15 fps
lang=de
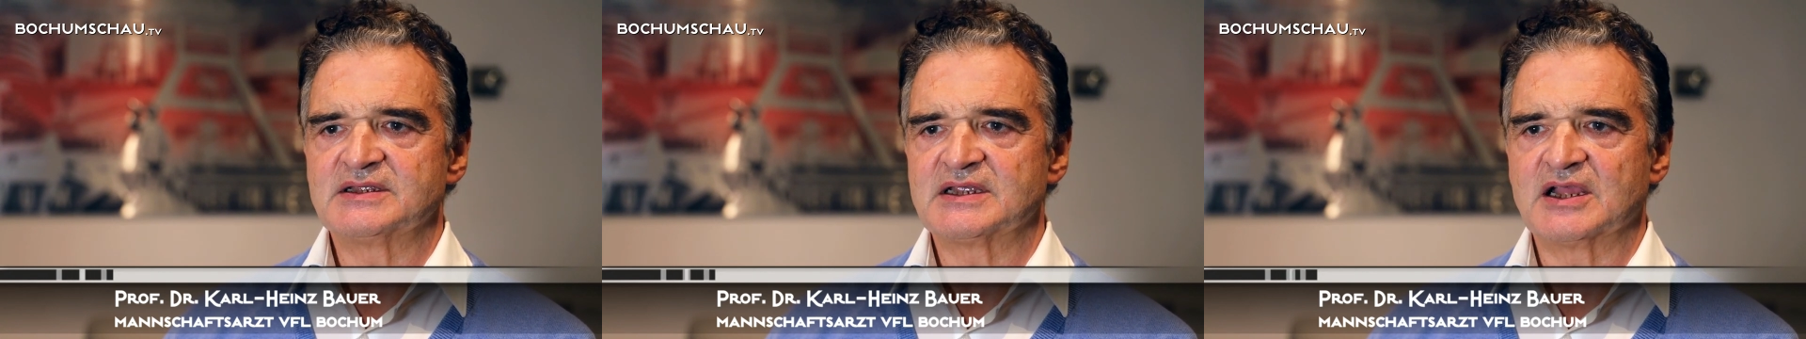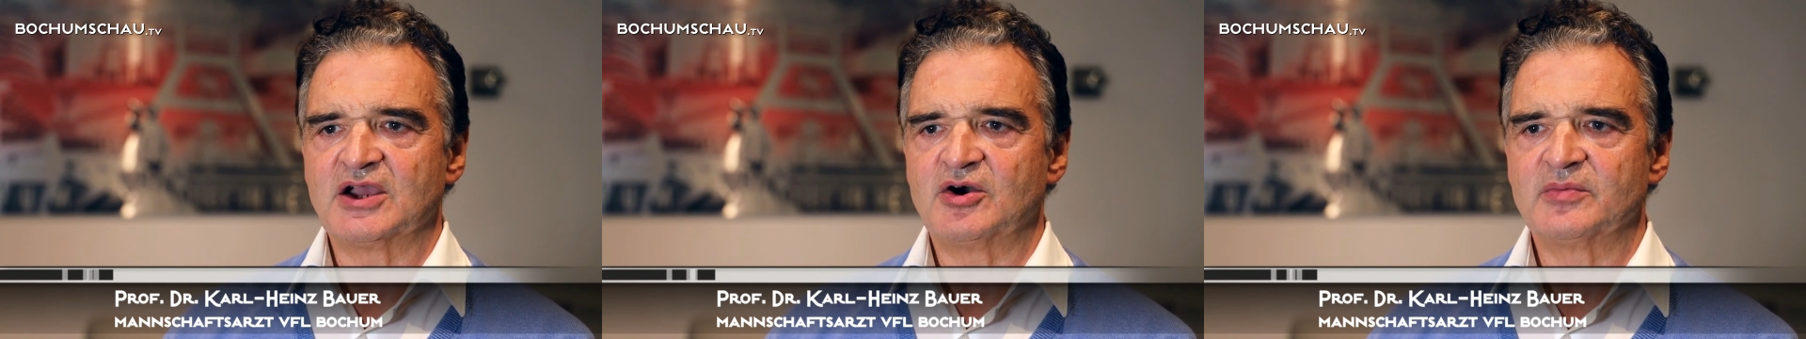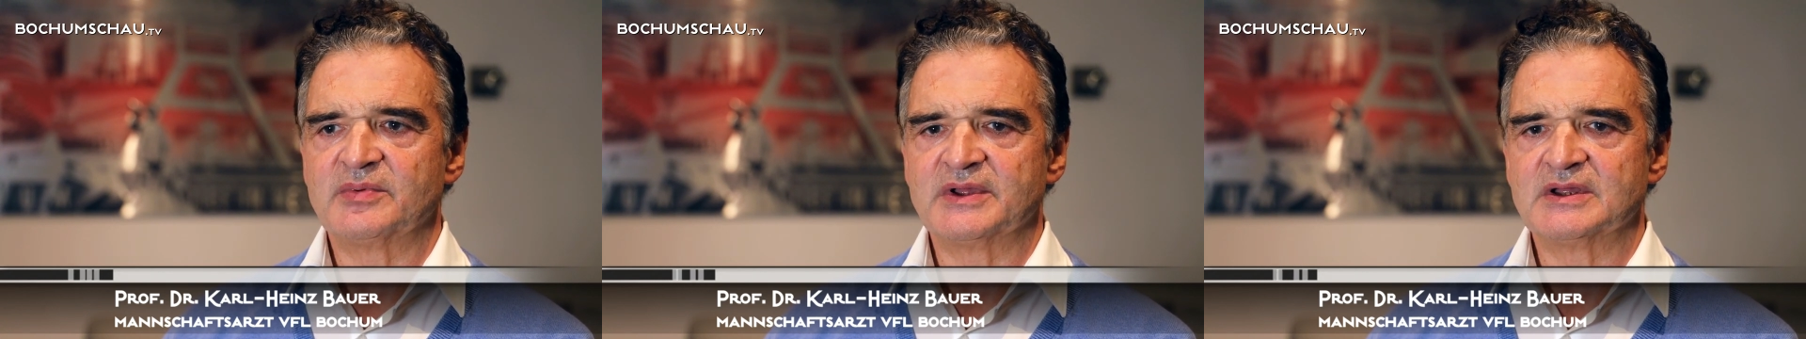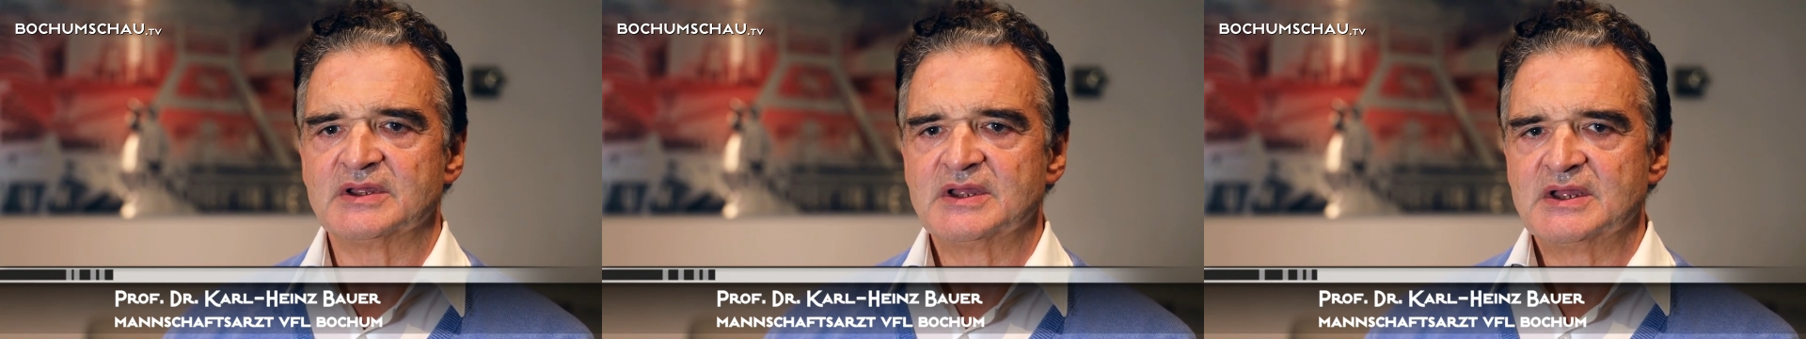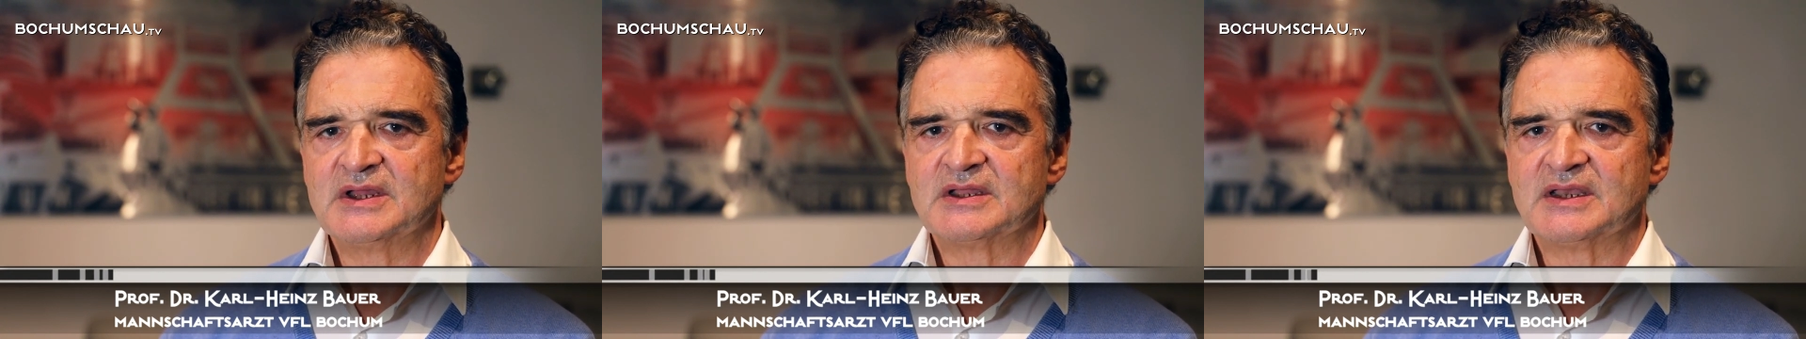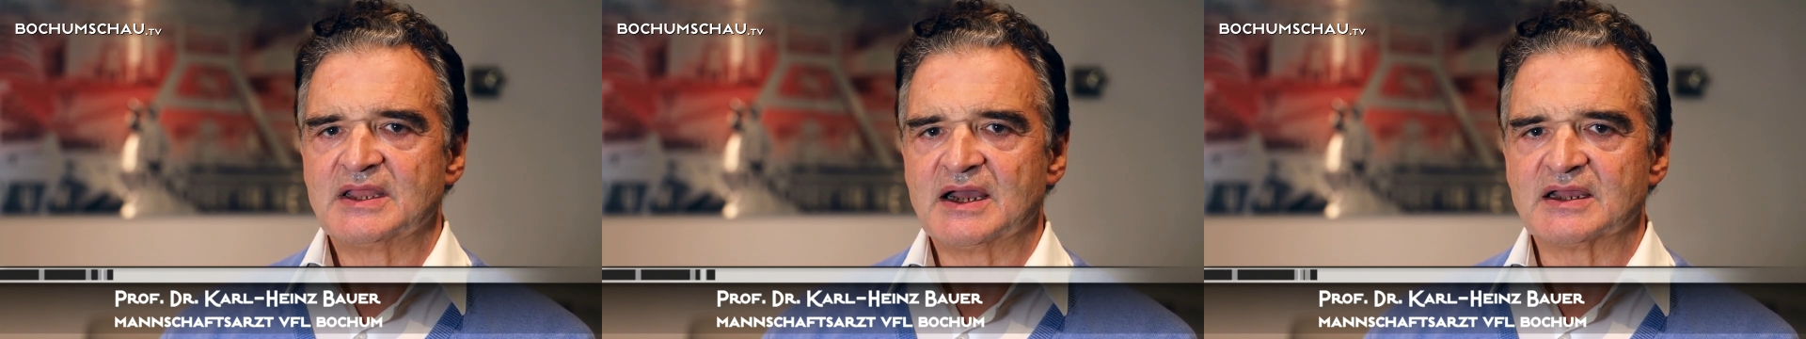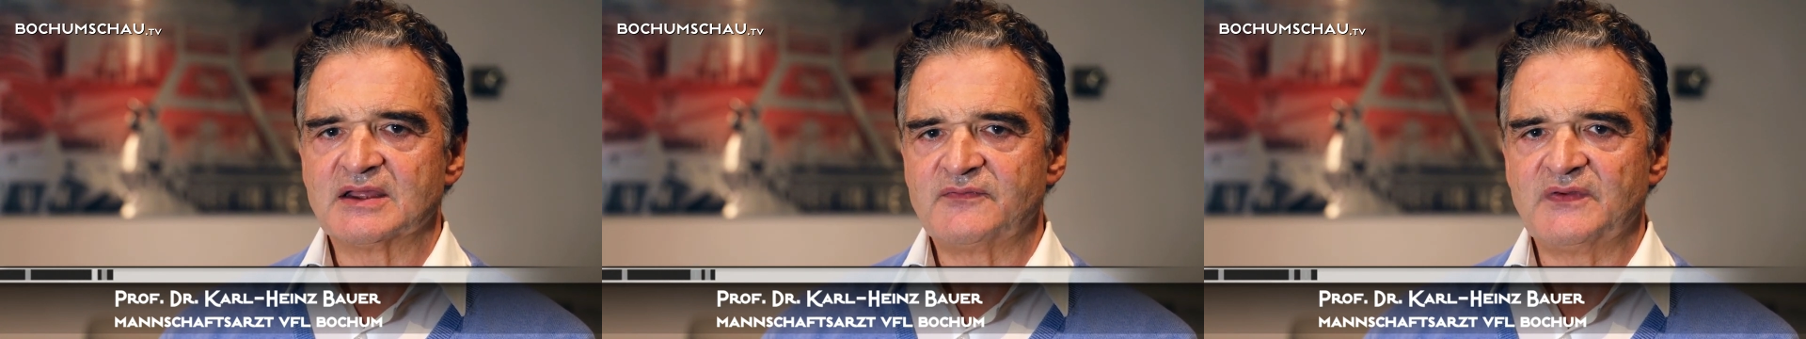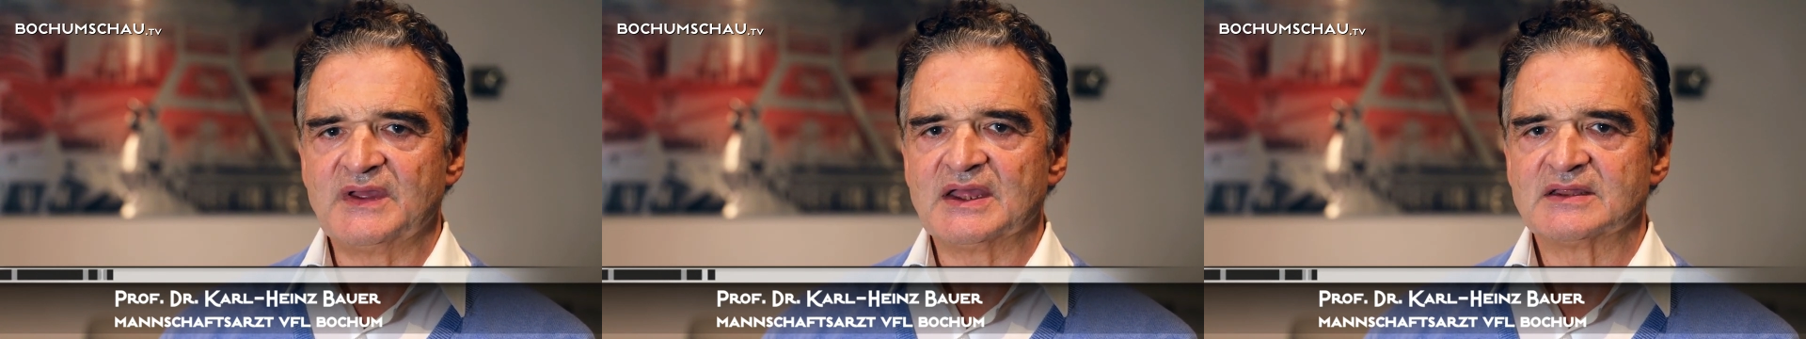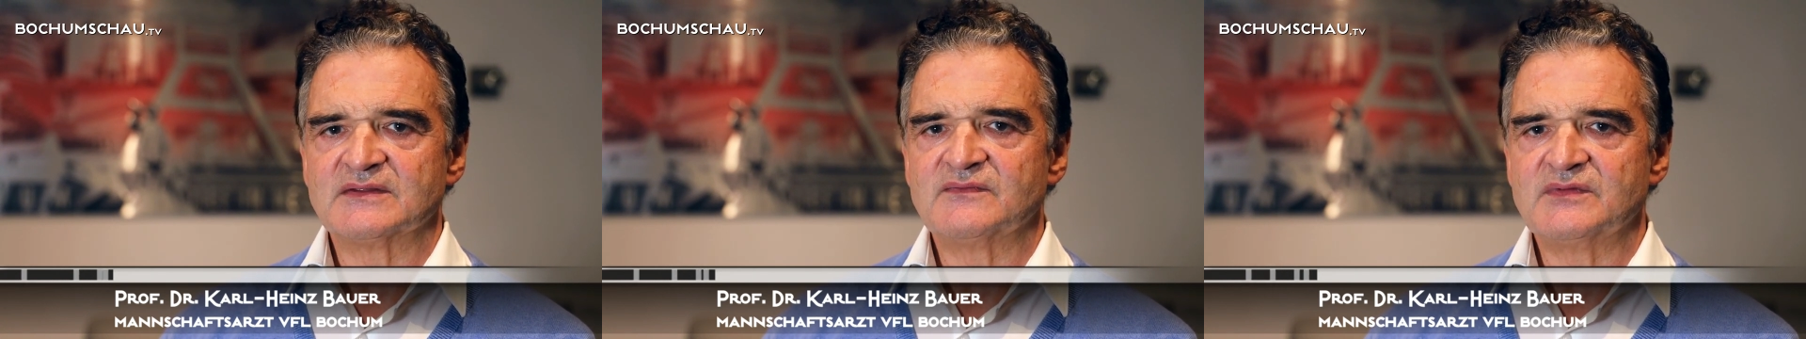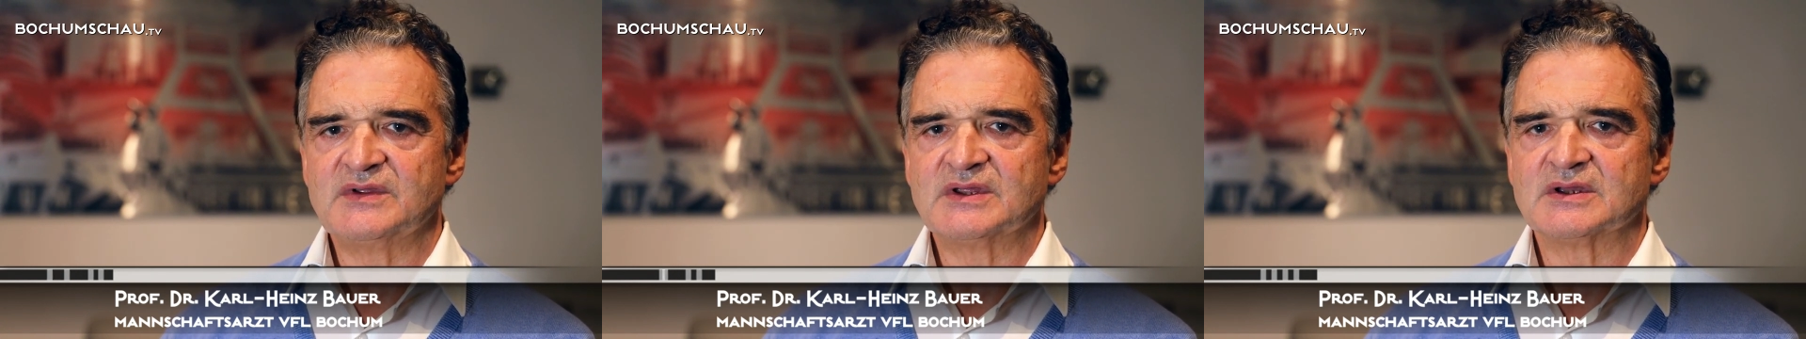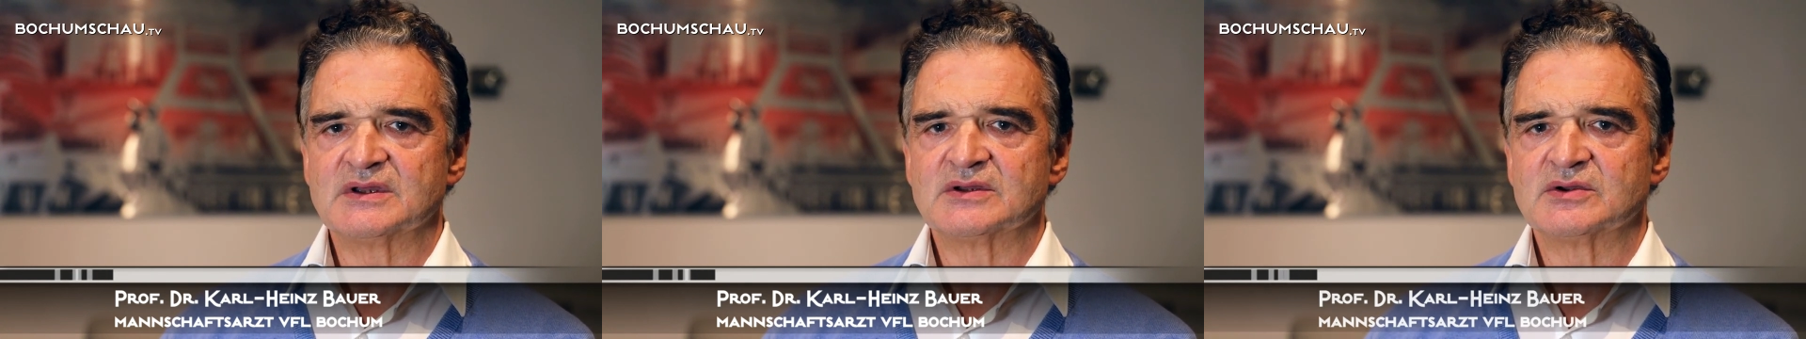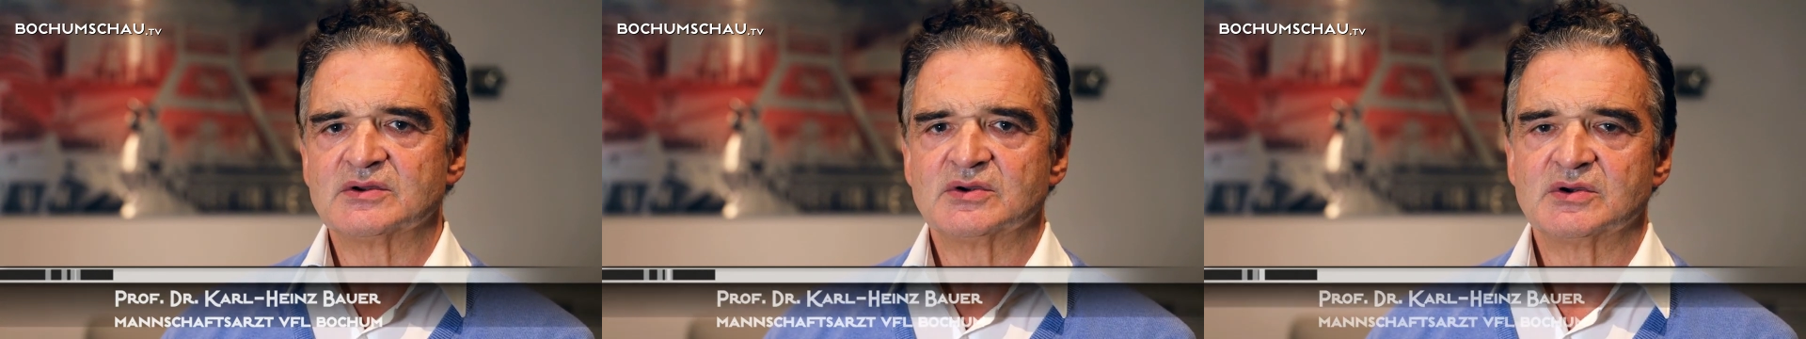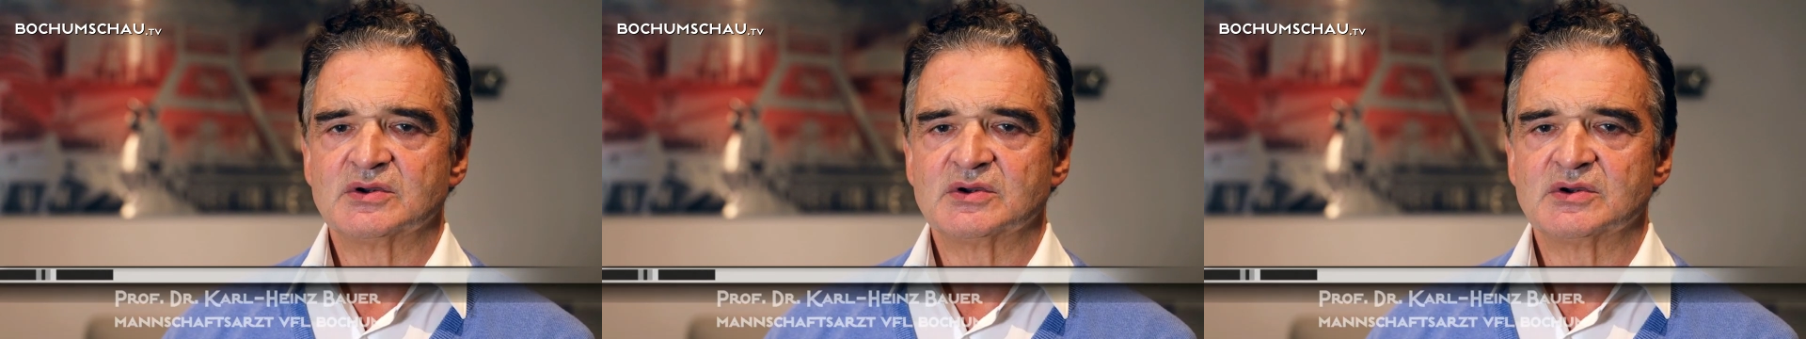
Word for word: Ich glaube, da gefährden wir